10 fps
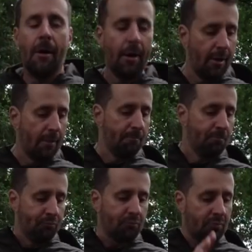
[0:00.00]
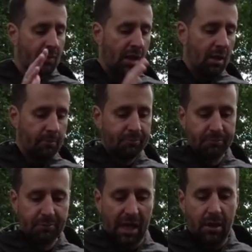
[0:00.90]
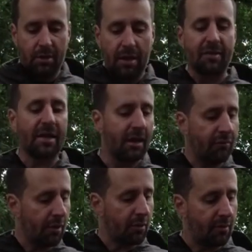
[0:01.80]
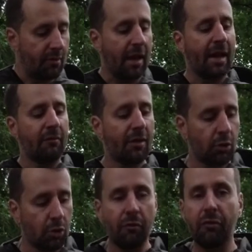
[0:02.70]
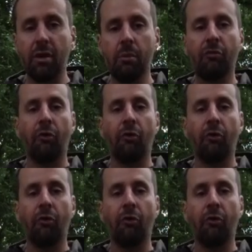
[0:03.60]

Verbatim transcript: Ähm, das Canvas, der Canvasstoff im